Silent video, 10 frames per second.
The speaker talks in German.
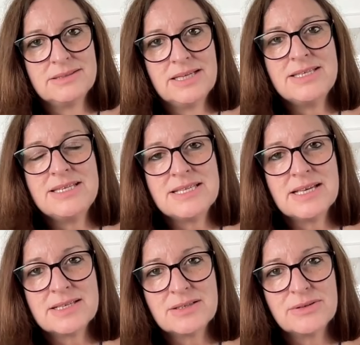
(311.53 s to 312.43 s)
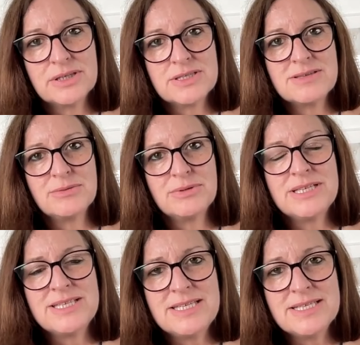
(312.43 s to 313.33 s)
in dieser Situation,
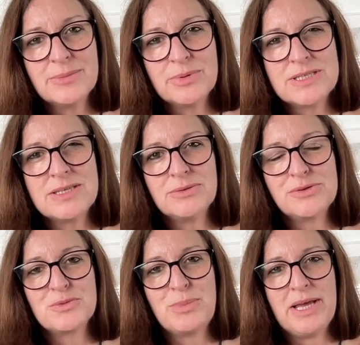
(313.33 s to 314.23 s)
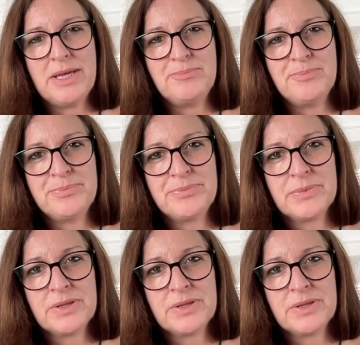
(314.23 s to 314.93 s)
in dieser Beziehung zu bleiben.